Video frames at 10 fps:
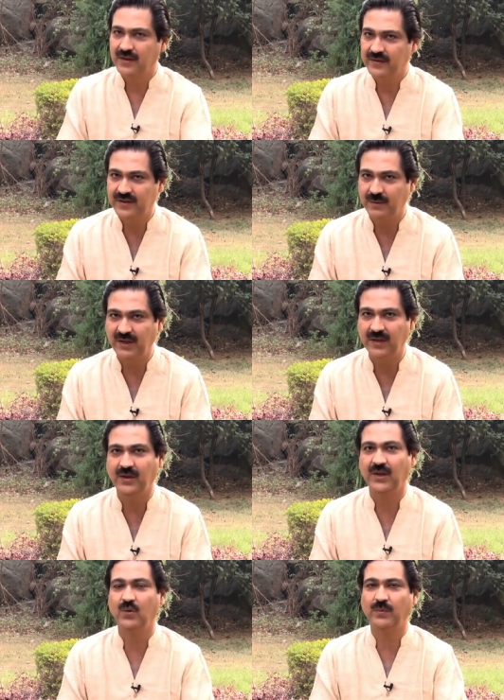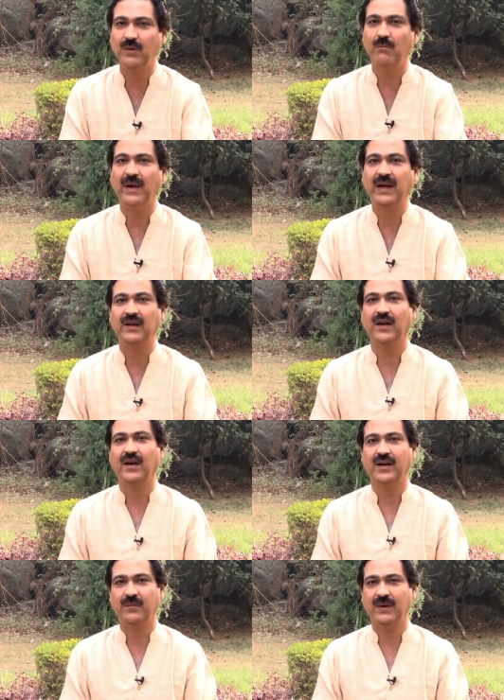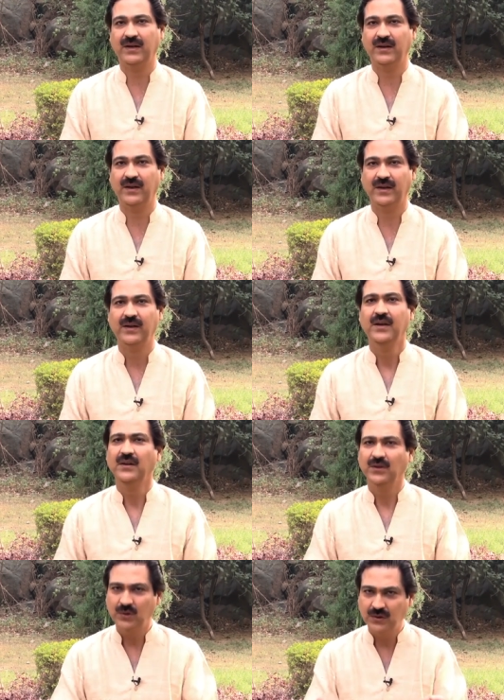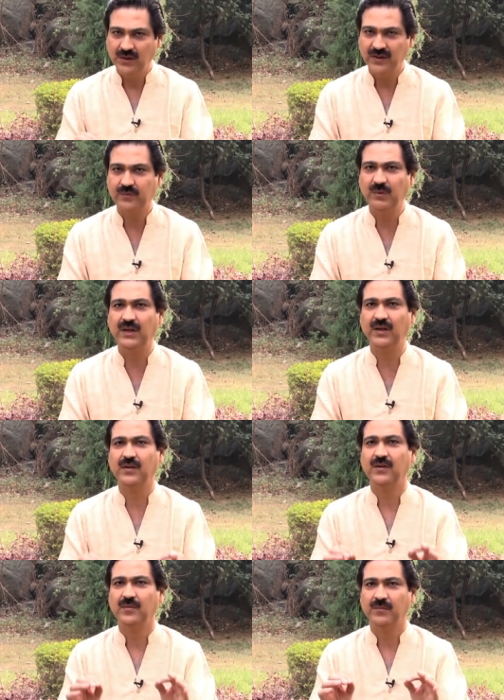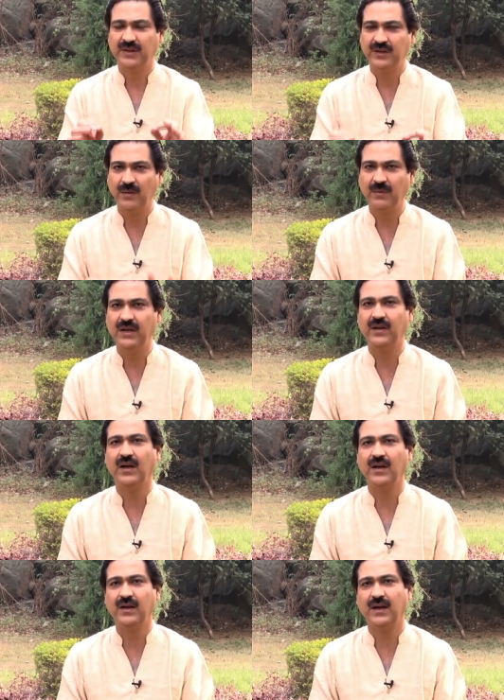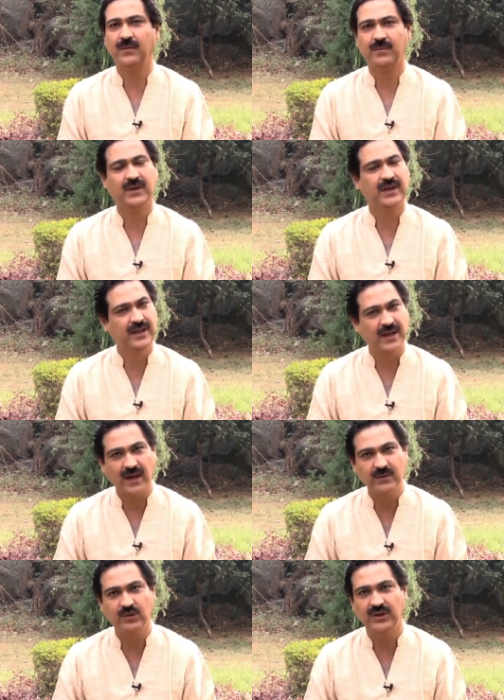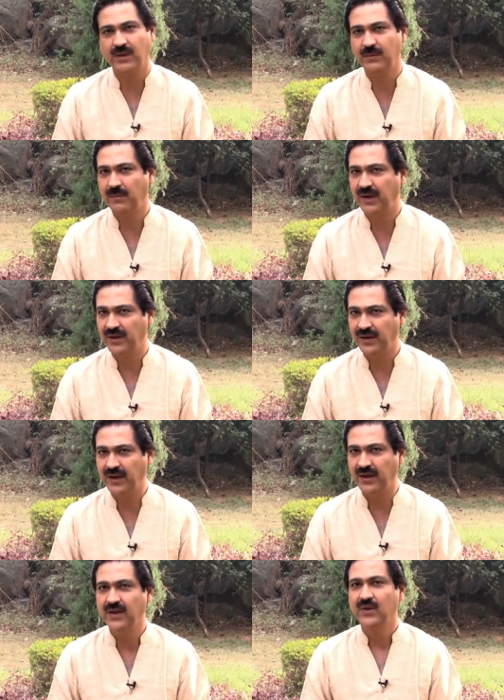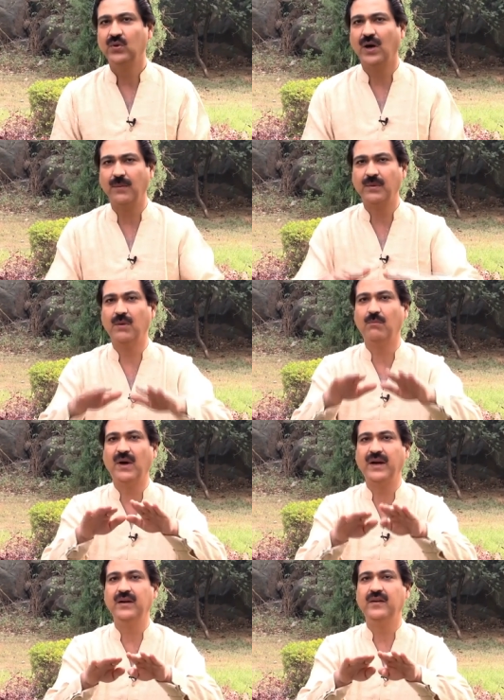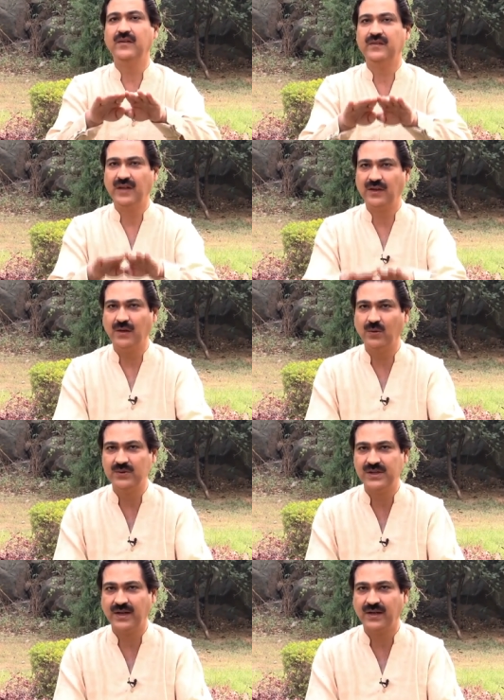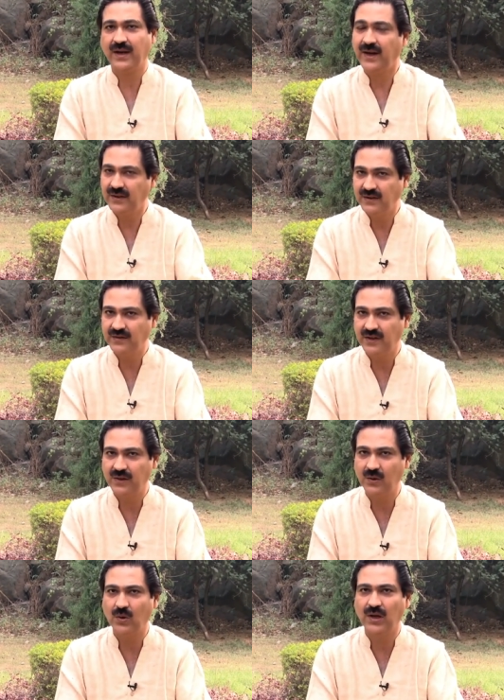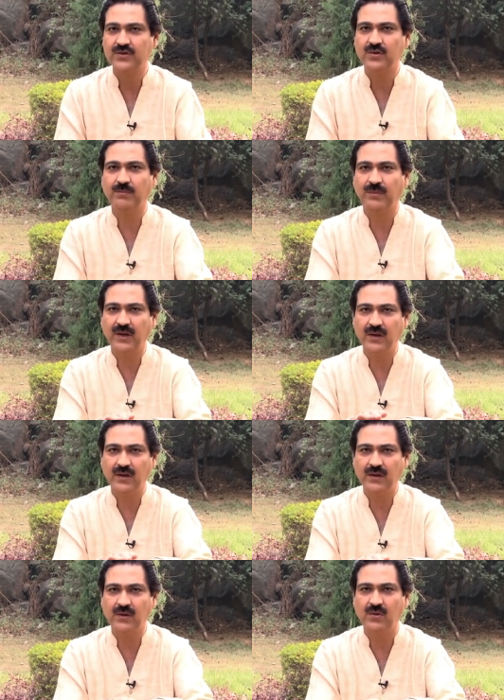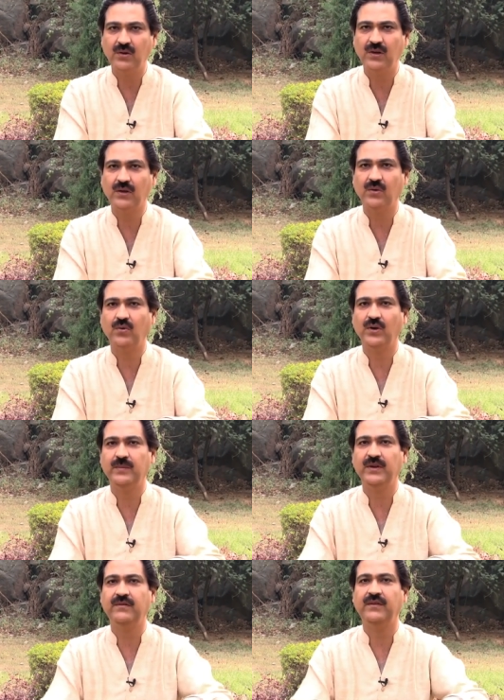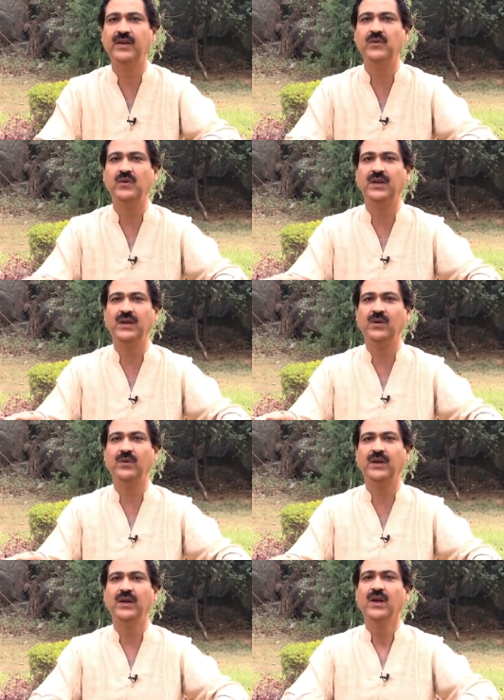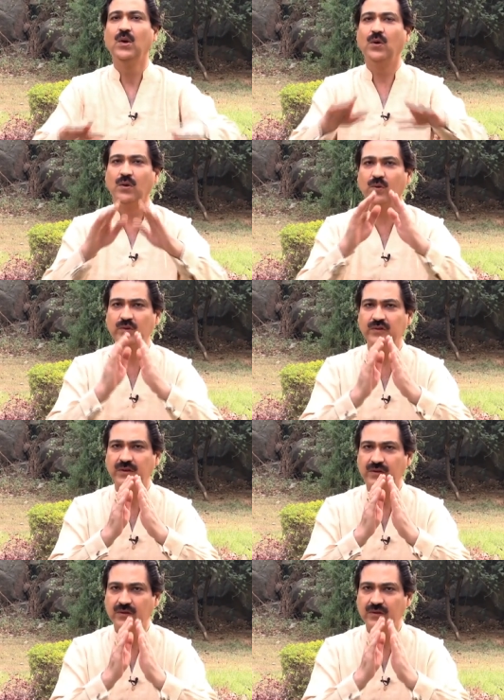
ज़मीन के ऊपर मैट लगा के बैठना है दस मिनट पंद्रह मिनट अगर आप ज्ञान मुद्रा में बैठेंगे तो आपका माइंड सेटल हो जाएगा ऐसे सेटल होगा जो बिल्कुल कोई भी वेव्स नहीं होंगी और उस